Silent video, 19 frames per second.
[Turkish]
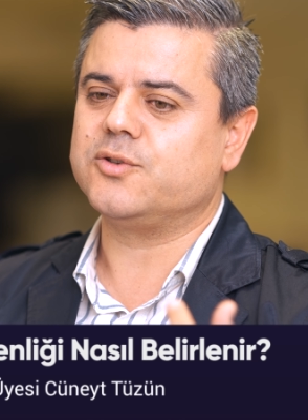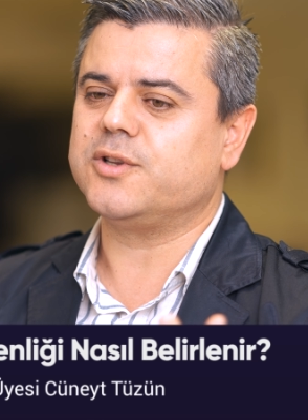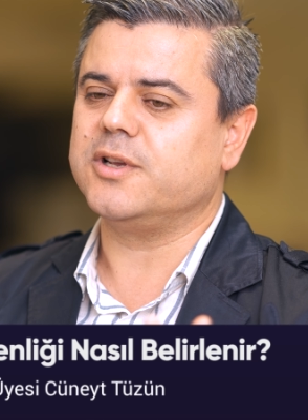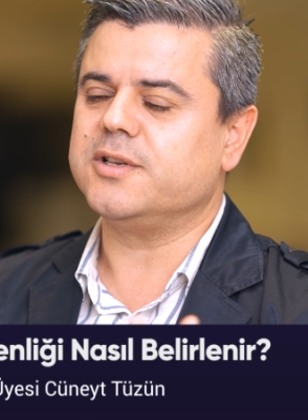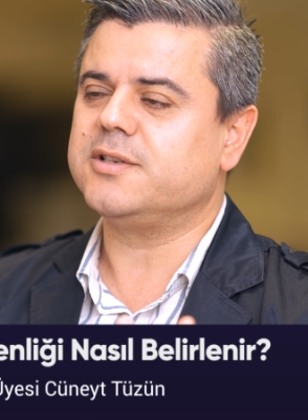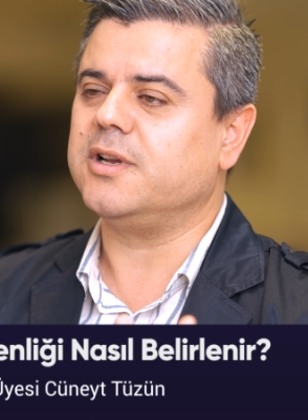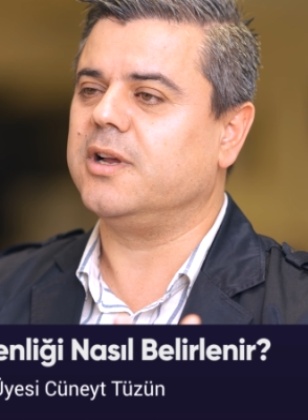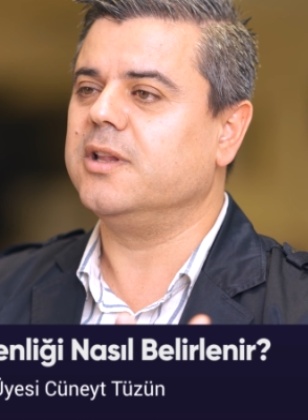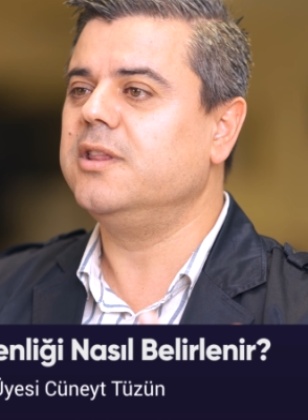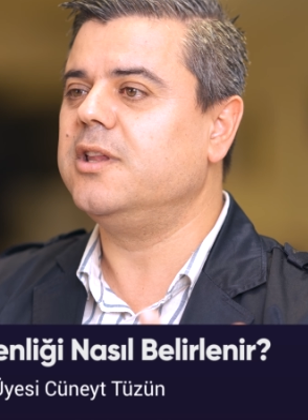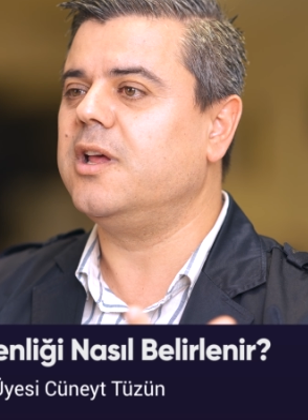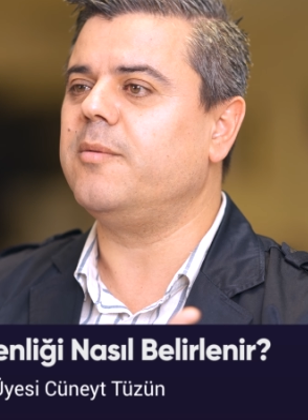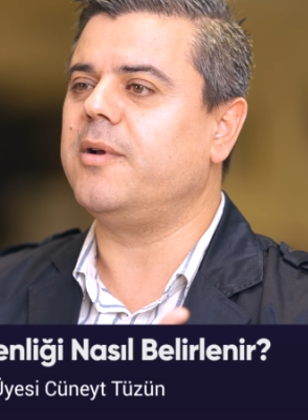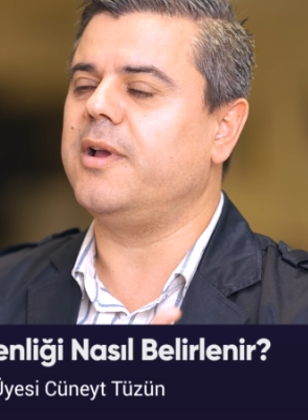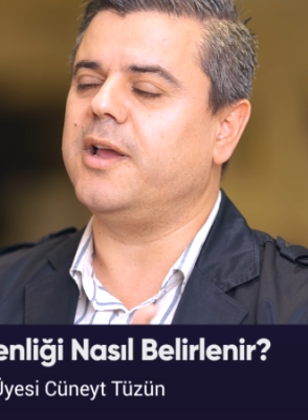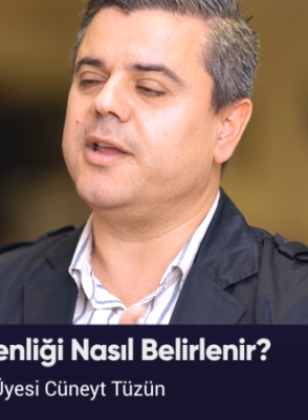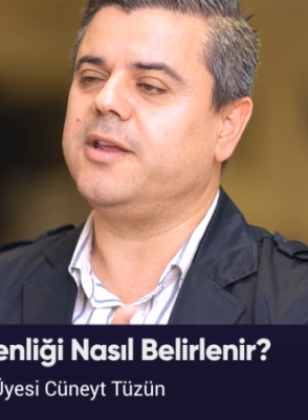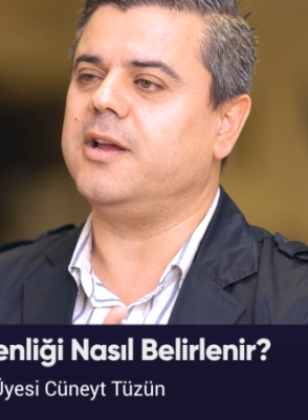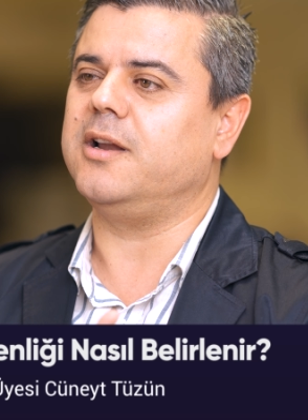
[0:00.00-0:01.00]
sayısı
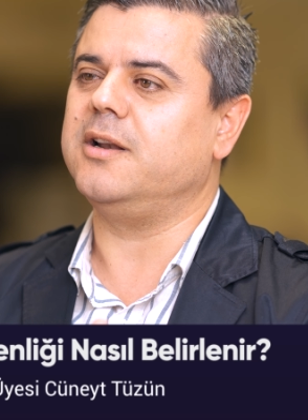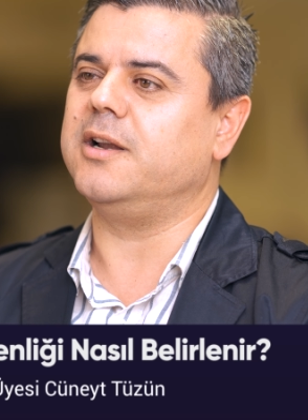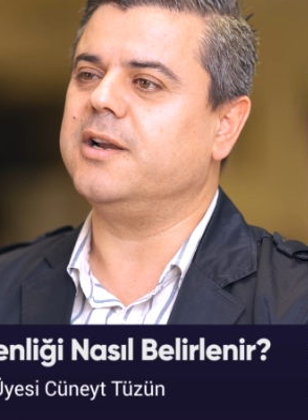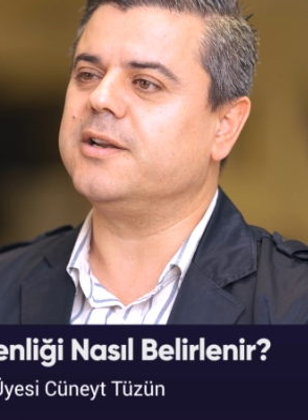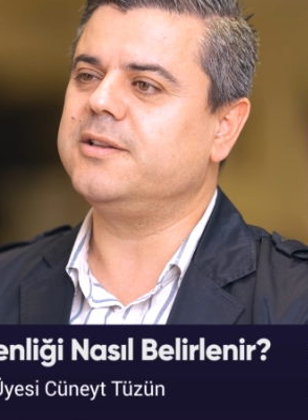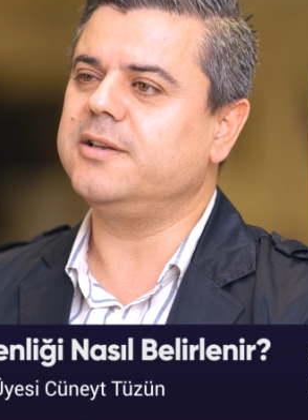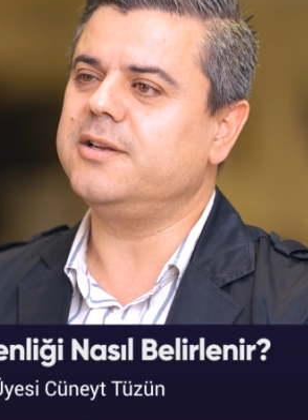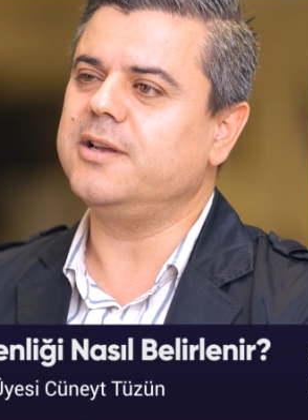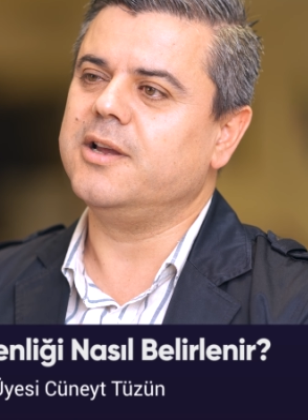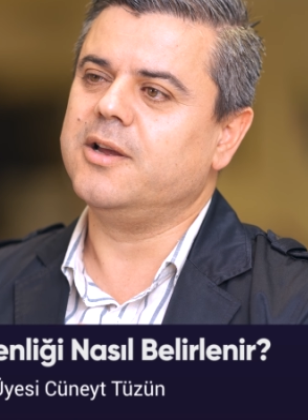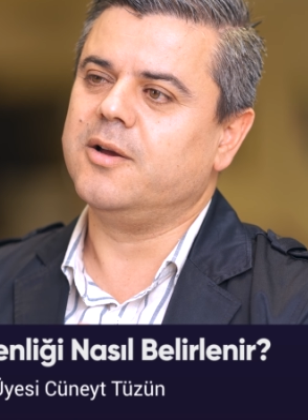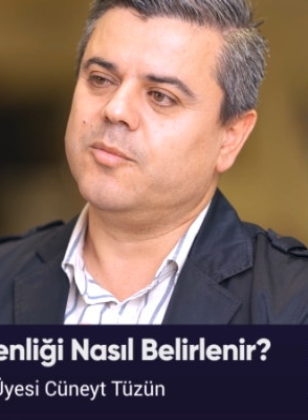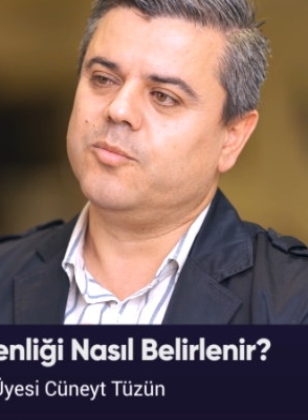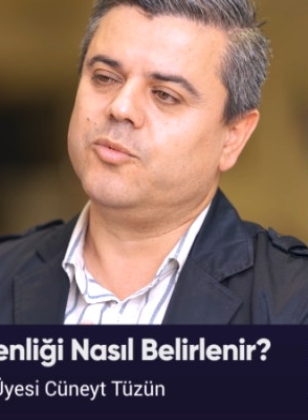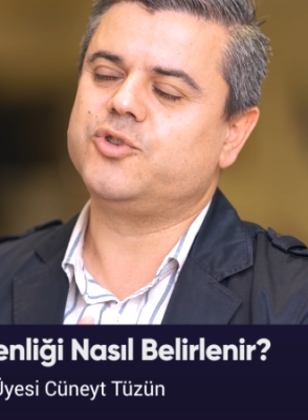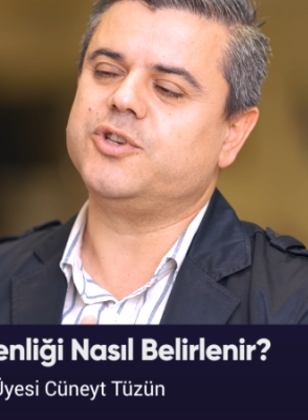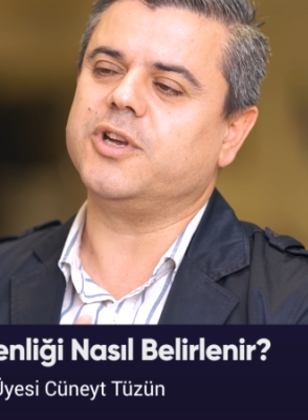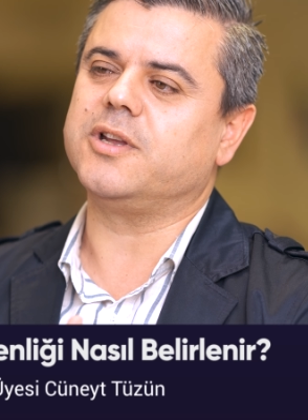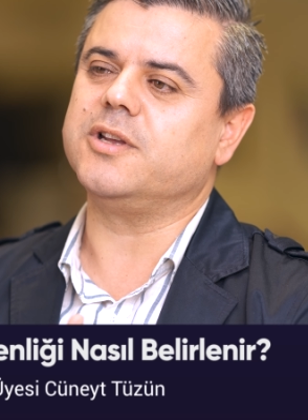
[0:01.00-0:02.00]
alınamayan yerlerde
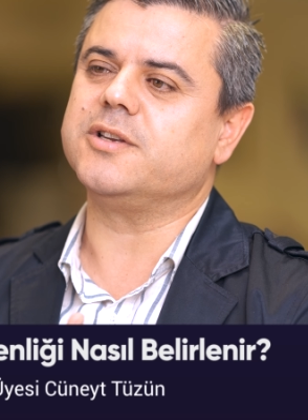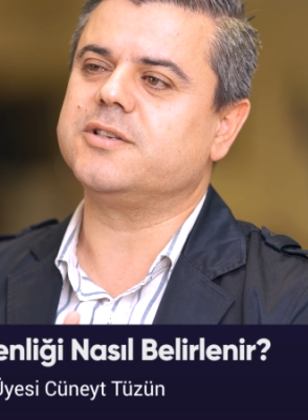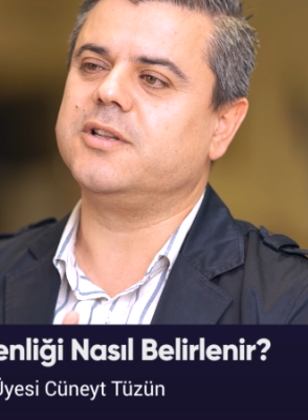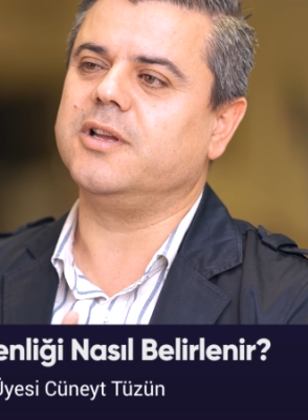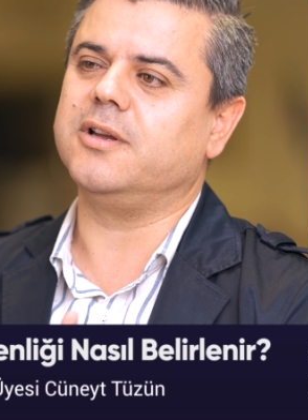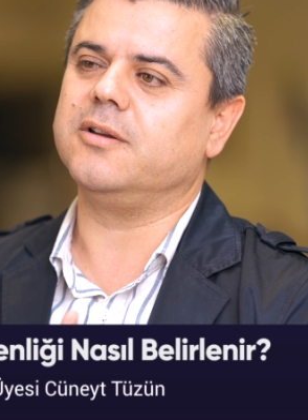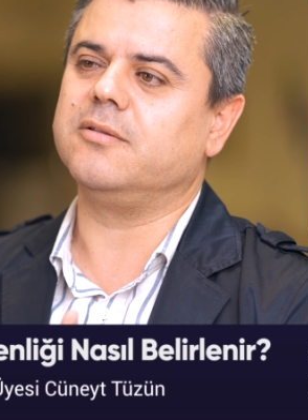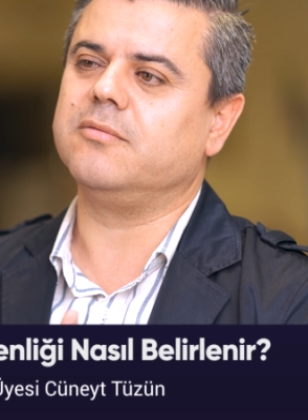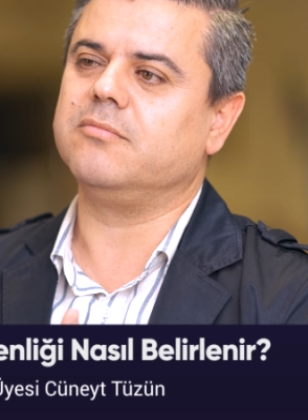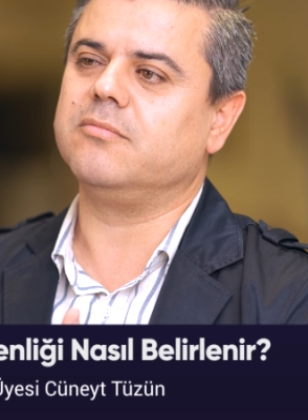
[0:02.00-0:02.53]
bu çekiçte